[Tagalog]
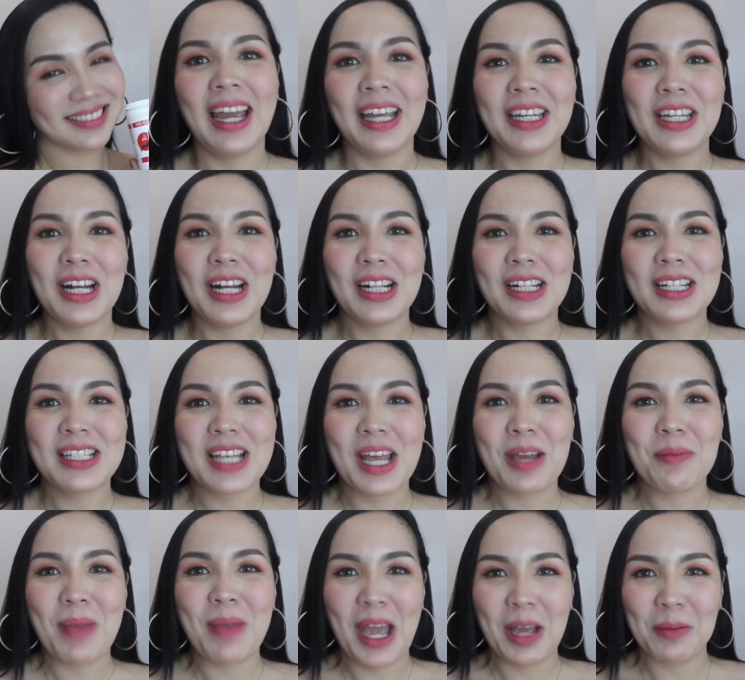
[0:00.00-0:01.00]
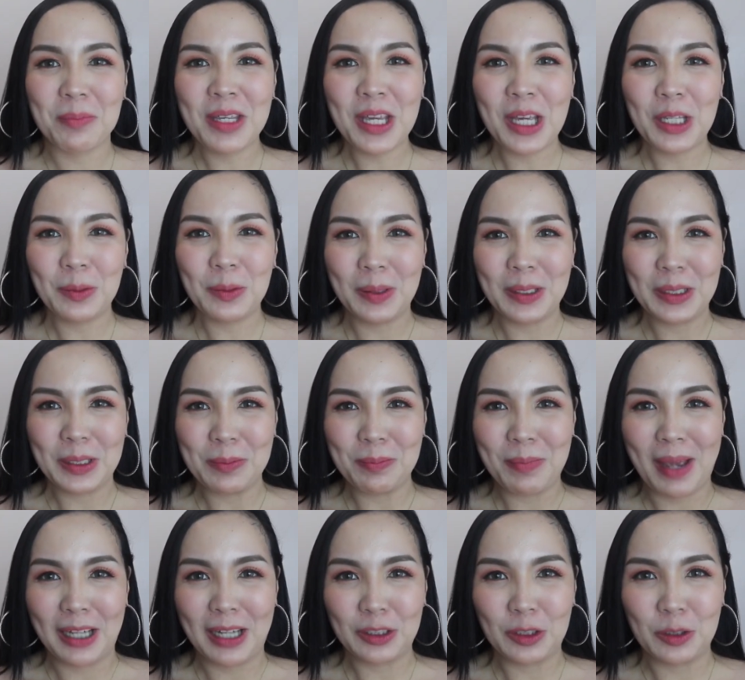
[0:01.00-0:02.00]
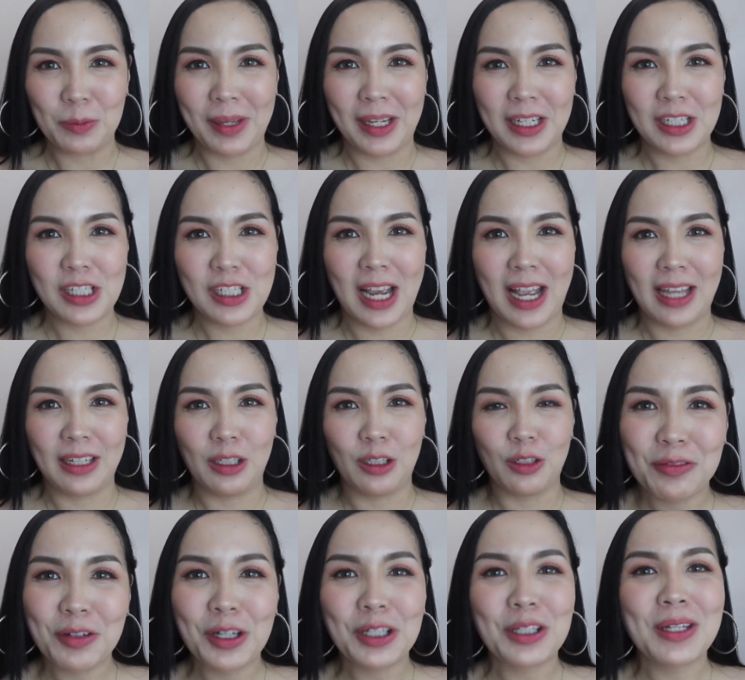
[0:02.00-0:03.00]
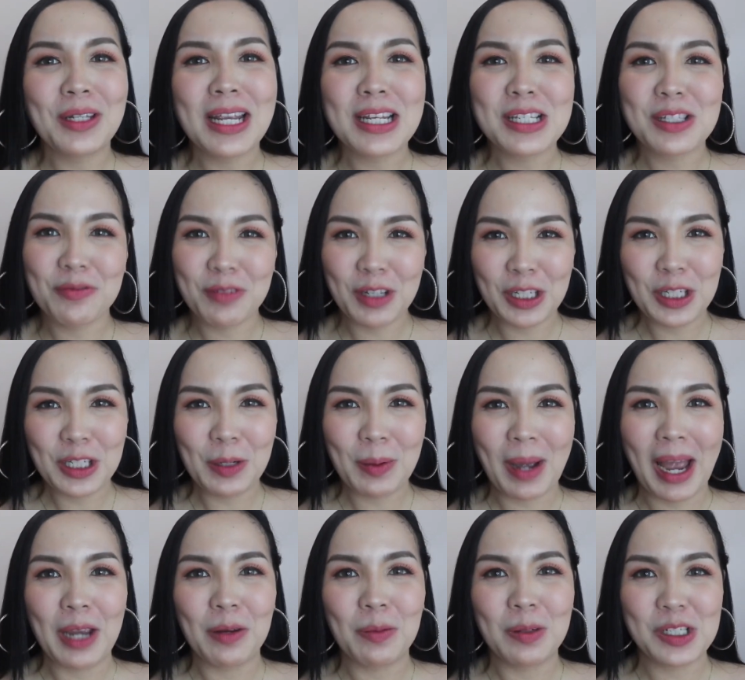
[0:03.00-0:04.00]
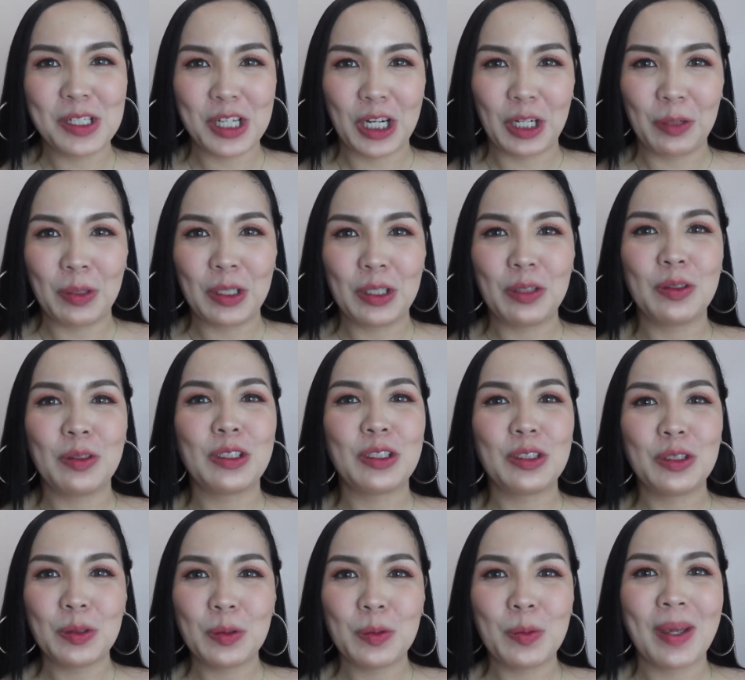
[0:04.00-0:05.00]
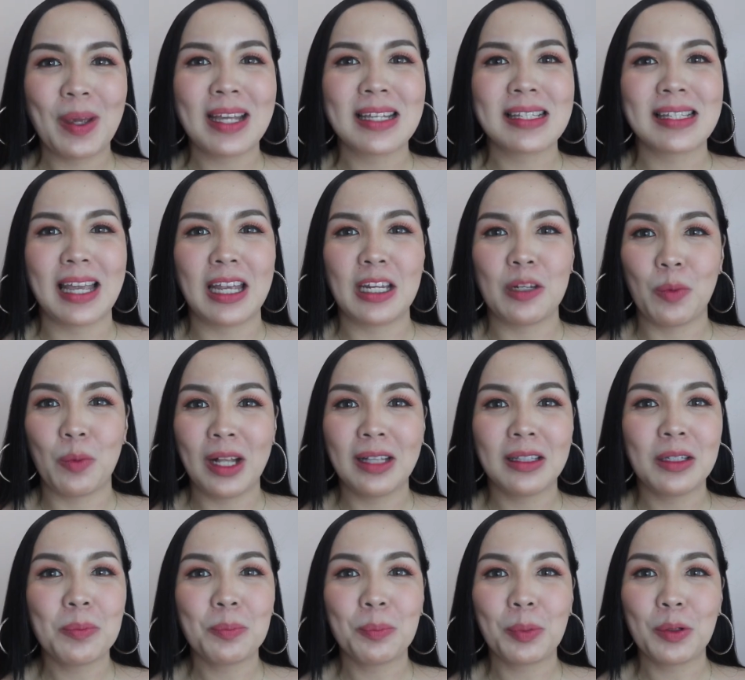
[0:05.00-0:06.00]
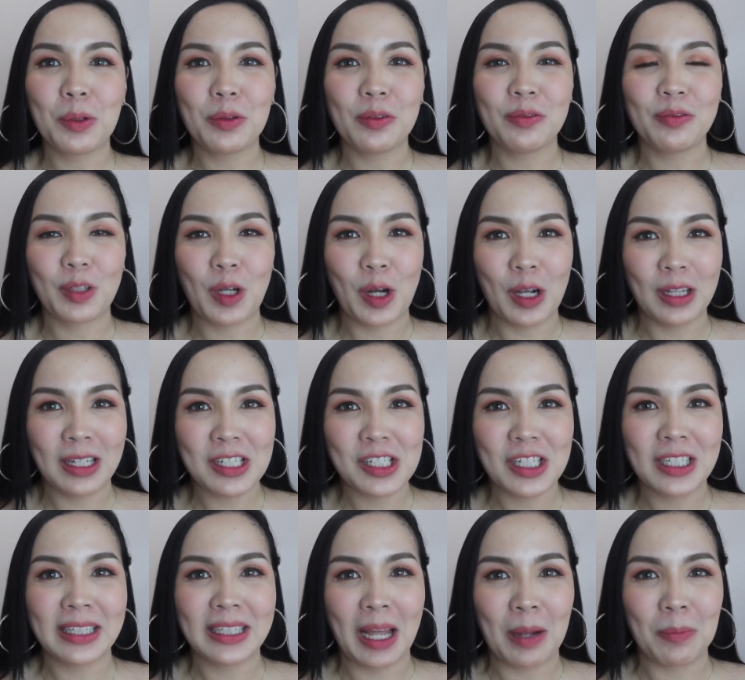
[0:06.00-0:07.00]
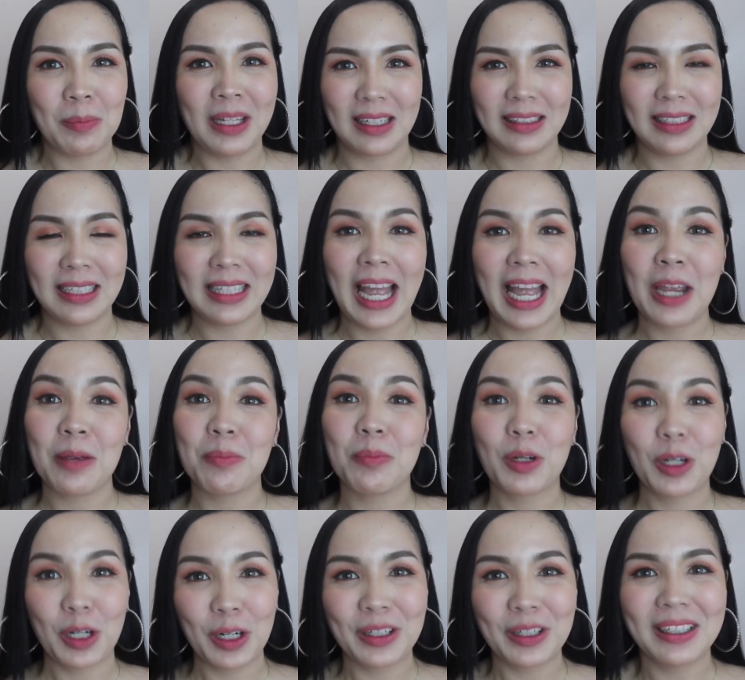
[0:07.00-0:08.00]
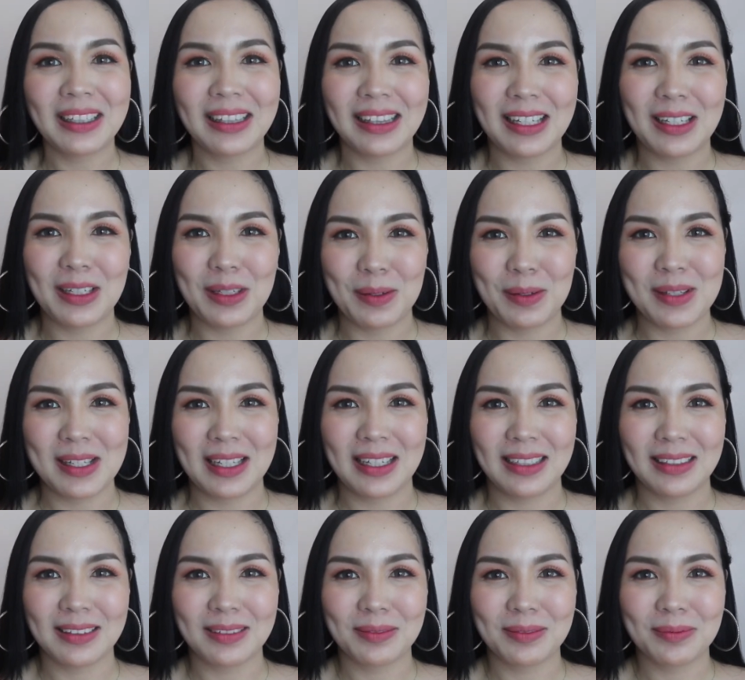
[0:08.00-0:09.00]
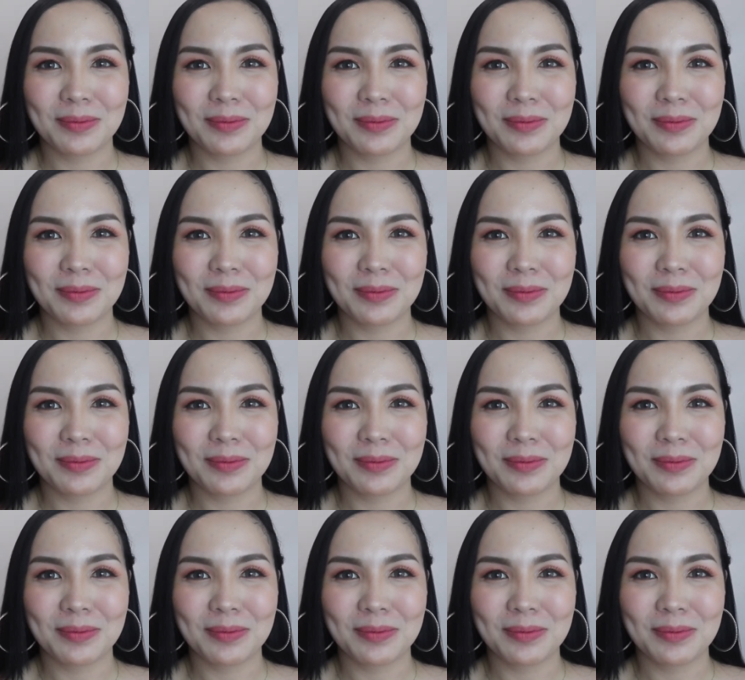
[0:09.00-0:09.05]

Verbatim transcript: Hi dolls, I'm Abby and welcome back to my channel. For today's video, I will share with you the newest and well-improved collagen tablet that I am currently using.